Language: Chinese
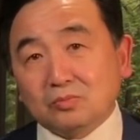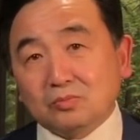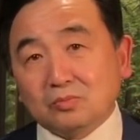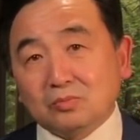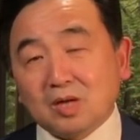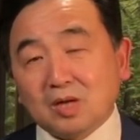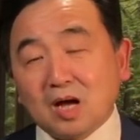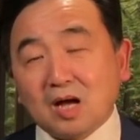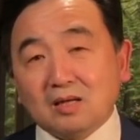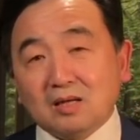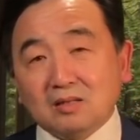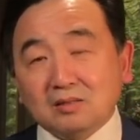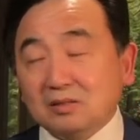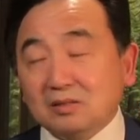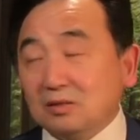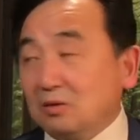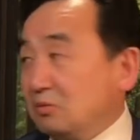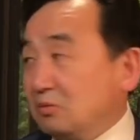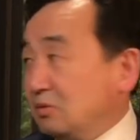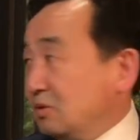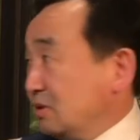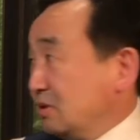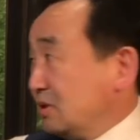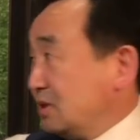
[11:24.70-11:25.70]
啊，
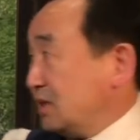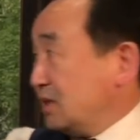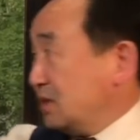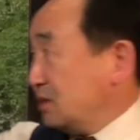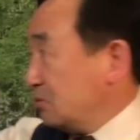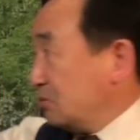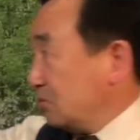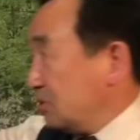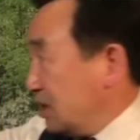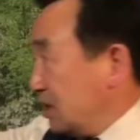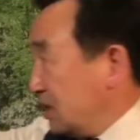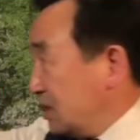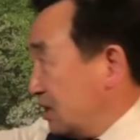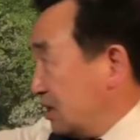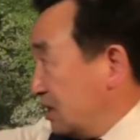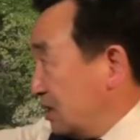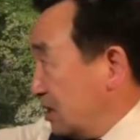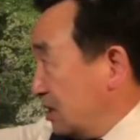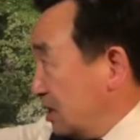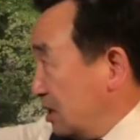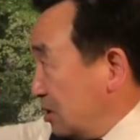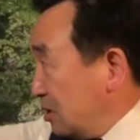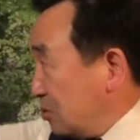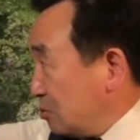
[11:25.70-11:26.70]
有其中一个
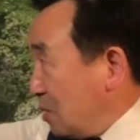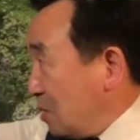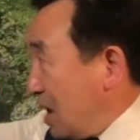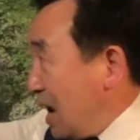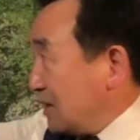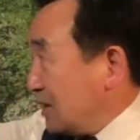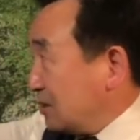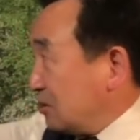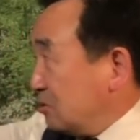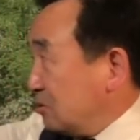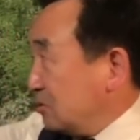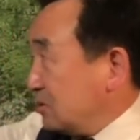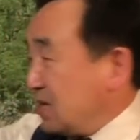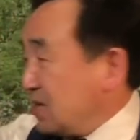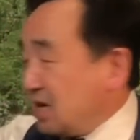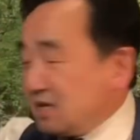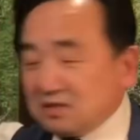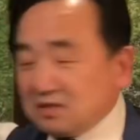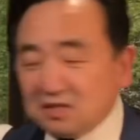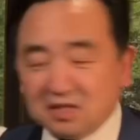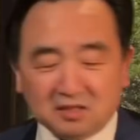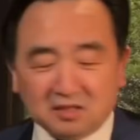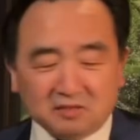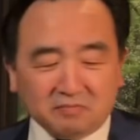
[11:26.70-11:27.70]
寡头想
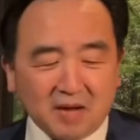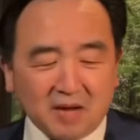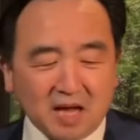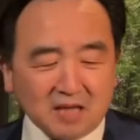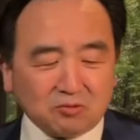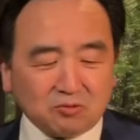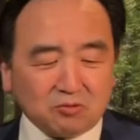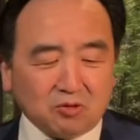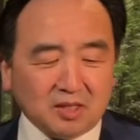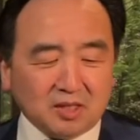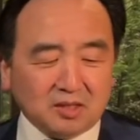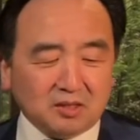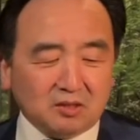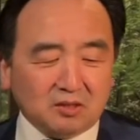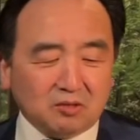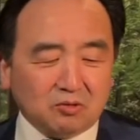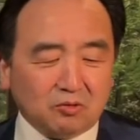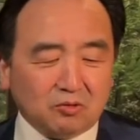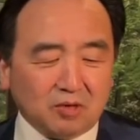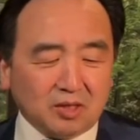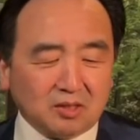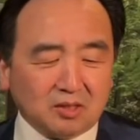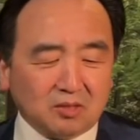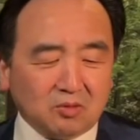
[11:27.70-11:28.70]
称霸
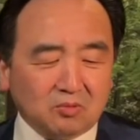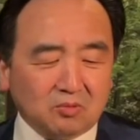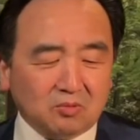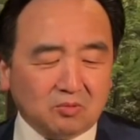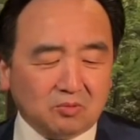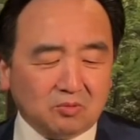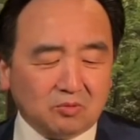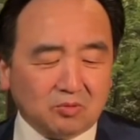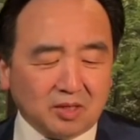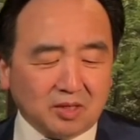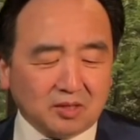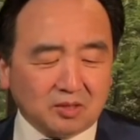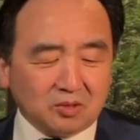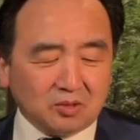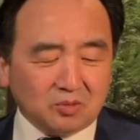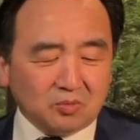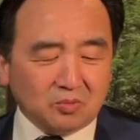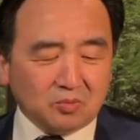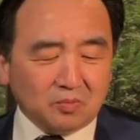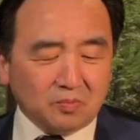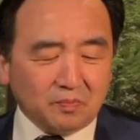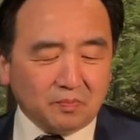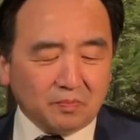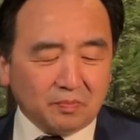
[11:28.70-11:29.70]
全全
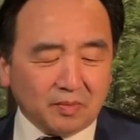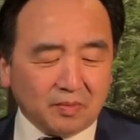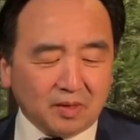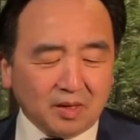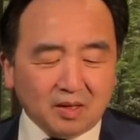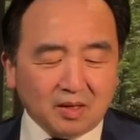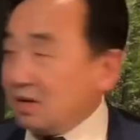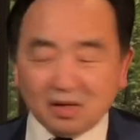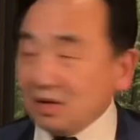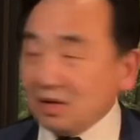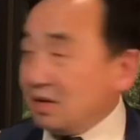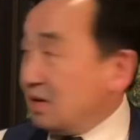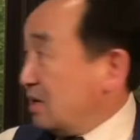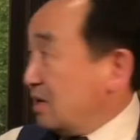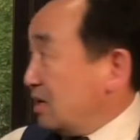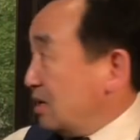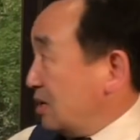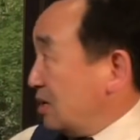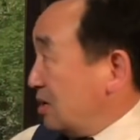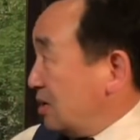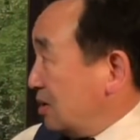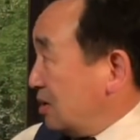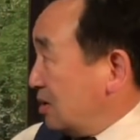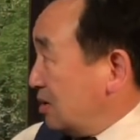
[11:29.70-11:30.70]
球，
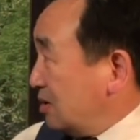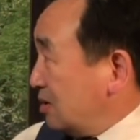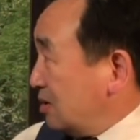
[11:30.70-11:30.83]
啊，